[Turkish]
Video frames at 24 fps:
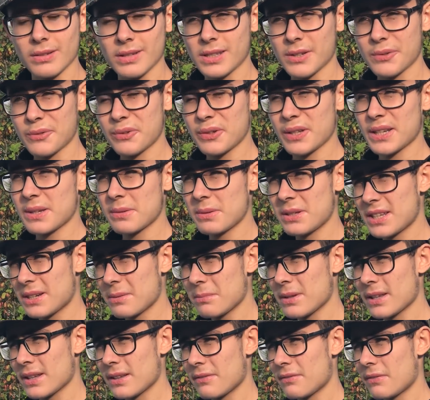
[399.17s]

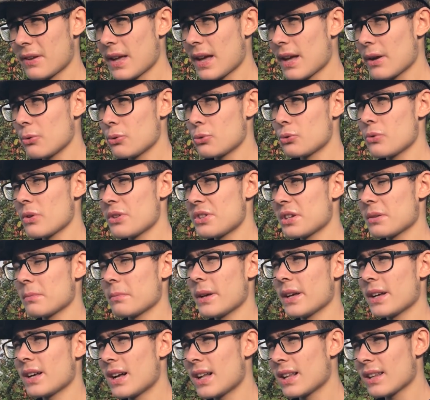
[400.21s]
0.20 veya üstüne
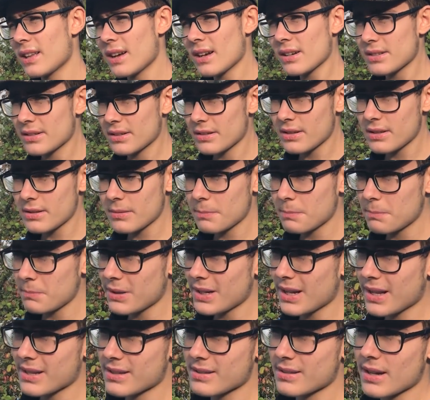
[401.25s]
çıkmaya kalkarsanız
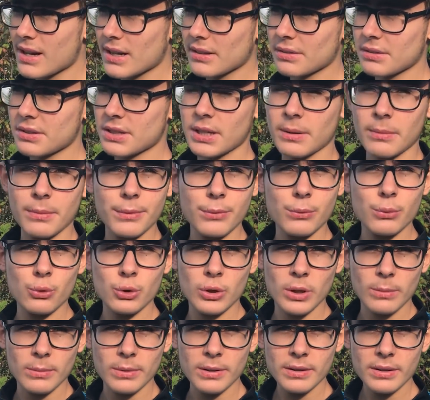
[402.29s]
biraz daha atış yerimiz
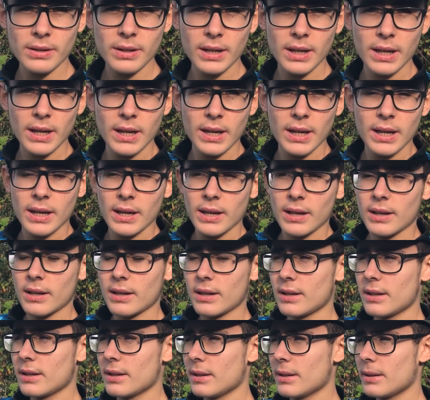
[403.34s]
düşebilir.
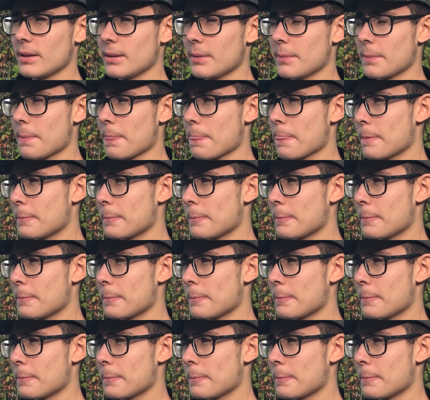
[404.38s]
Ee,